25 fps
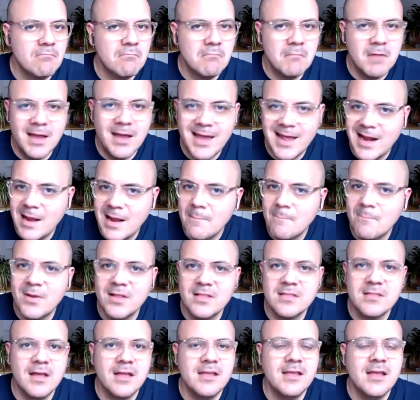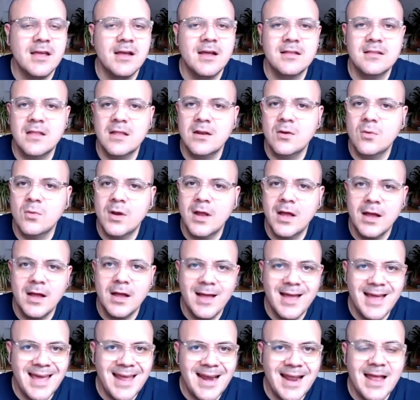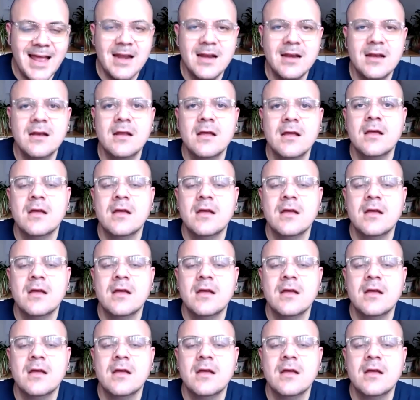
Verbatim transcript: gran pantalla que tiene una gran